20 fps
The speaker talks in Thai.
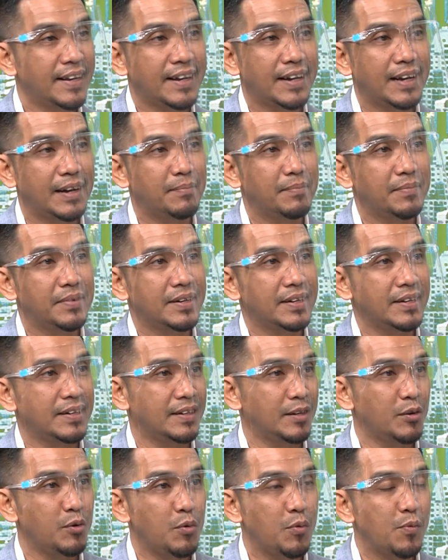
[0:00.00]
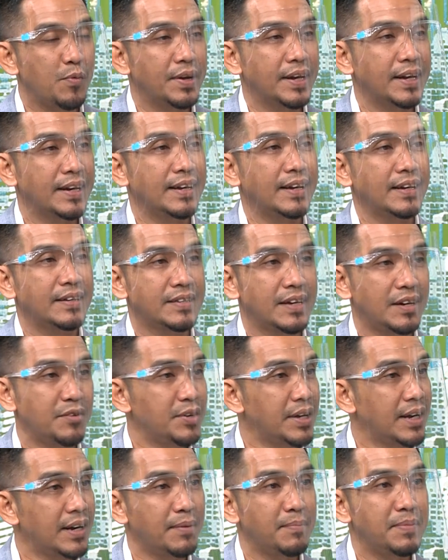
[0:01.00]
นะครับคูเวตซาอุ
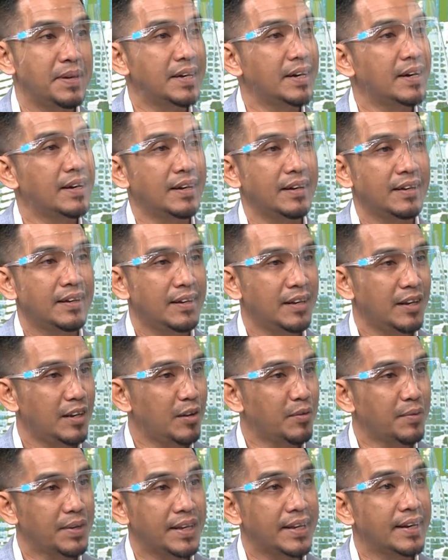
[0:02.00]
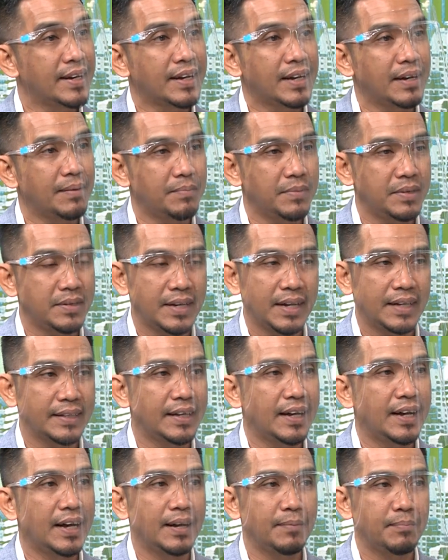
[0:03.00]
ดิอาระเบียเหล่านี้นะครับหรือกา
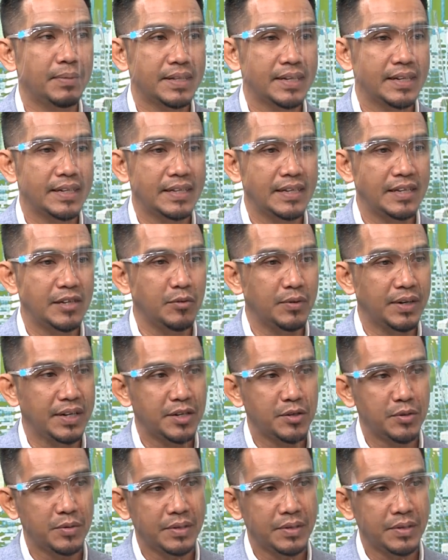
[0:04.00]
ตาร์ประเทศที่อยู่